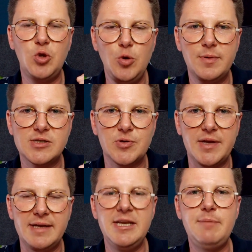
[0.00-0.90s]
drüber zu
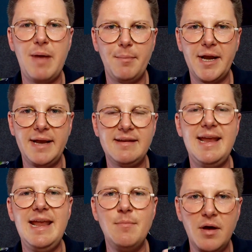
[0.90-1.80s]
gehen, nicht permanent,
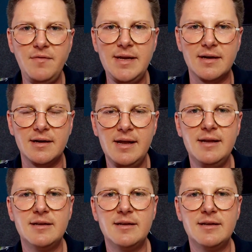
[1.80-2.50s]
immer wieder,